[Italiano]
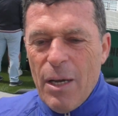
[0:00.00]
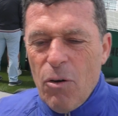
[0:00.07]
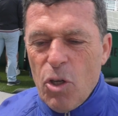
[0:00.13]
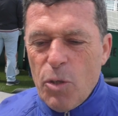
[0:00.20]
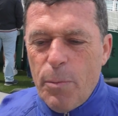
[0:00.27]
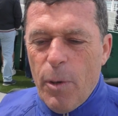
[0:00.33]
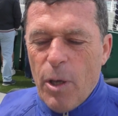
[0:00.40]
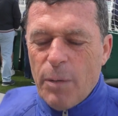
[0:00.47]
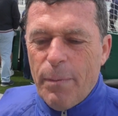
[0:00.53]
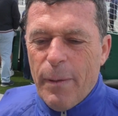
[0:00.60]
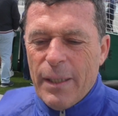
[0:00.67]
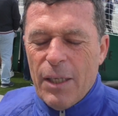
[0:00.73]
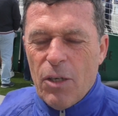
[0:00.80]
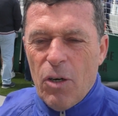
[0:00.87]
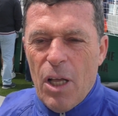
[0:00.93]
è che è uno sport
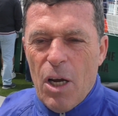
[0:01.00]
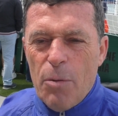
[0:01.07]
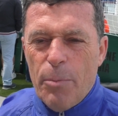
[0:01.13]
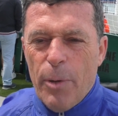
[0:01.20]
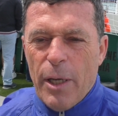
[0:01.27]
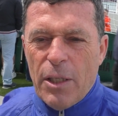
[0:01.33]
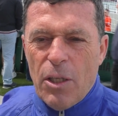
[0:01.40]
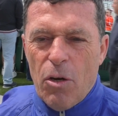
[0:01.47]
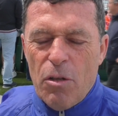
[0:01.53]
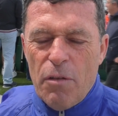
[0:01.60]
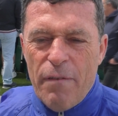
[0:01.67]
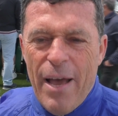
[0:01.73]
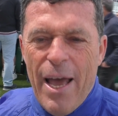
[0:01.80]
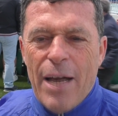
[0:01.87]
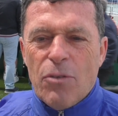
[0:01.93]
particolare un pochettino
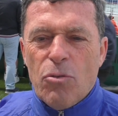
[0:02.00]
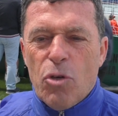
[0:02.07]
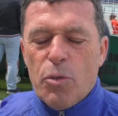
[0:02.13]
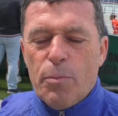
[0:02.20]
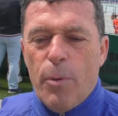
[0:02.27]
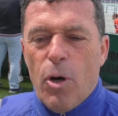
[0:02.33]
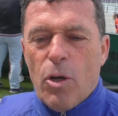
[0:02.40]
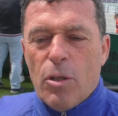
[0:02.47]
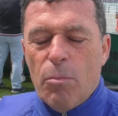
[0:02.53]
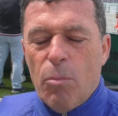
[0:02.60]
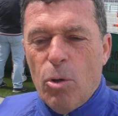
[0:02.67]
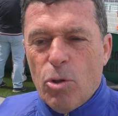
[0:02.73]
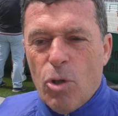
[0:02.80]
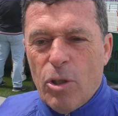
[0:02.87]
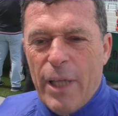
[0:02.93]
diverso, uno sport
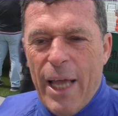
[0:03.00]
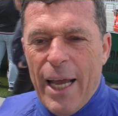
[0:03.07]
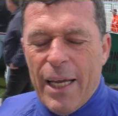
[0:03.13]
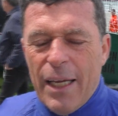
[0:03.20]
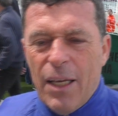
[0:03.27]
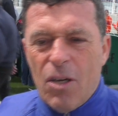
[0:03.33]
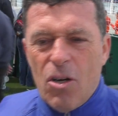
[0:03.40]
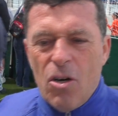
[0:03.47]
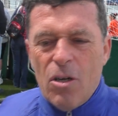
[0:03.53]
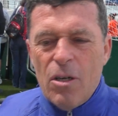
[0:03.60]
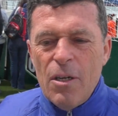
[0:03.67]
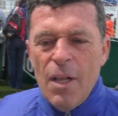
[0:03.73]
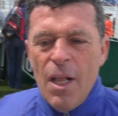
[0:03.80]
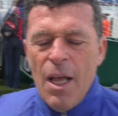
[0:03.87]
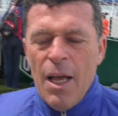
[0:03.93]
molto
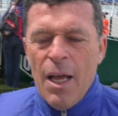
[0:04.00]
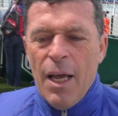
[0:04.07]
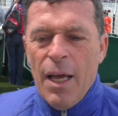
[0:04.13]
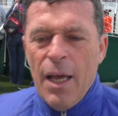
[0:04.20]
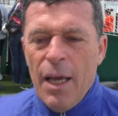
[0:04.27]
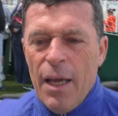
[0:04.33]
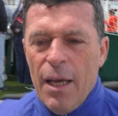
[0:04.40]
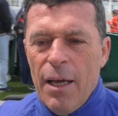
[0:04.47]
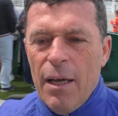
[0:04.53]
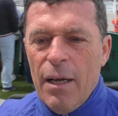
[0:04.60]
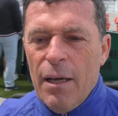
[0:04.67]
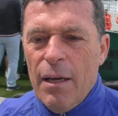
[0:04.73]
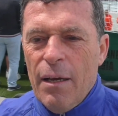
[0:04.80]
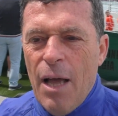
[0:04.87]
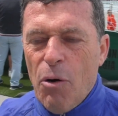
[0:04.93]
tecnico,
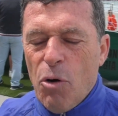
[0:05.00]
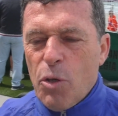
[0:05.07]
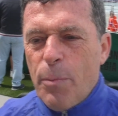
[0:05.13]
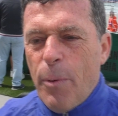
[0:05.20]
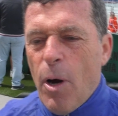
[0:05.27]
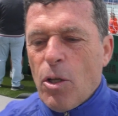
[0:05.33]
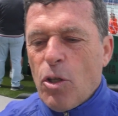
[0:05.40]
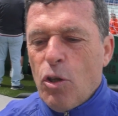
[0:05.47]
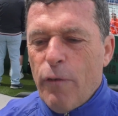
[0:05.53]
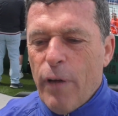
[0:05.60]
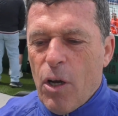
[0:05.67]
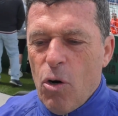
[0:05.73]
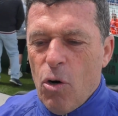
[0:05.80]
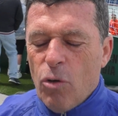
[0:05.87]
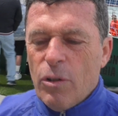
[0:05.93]
eh, è uno sport
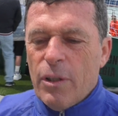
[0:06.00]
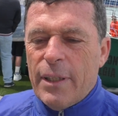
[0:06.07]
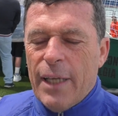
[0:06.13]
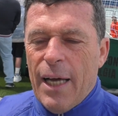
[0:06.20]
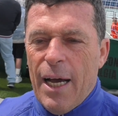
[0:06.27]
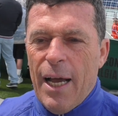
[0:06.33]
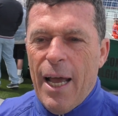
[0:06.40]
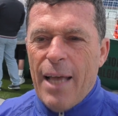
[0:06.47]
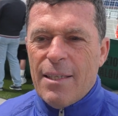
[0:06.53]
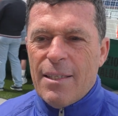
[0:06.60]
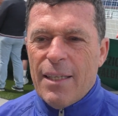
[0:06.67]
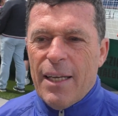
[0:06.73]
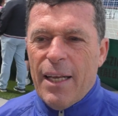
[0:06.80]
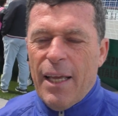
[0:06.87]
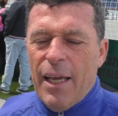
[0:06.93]
dove conta
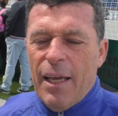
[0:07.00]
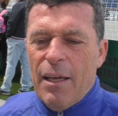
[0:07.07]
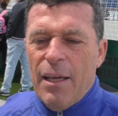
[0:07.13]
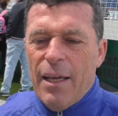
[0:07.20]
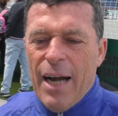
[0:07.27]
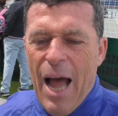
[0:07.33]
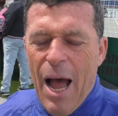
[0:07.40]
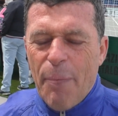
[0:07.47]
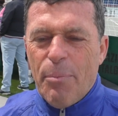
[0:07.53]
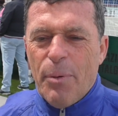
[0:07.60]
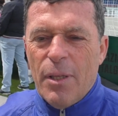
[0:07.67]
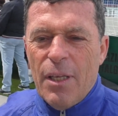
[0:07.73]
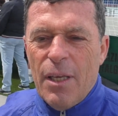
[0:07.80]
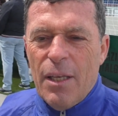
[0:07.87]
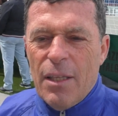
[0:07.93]
essere
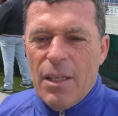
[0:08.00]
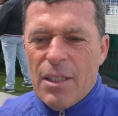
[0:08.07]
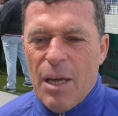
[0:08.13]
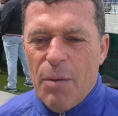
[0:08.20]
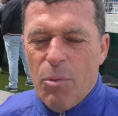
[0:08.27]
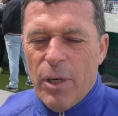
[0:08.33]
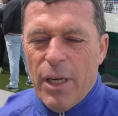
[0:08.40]
rapidi diciamo,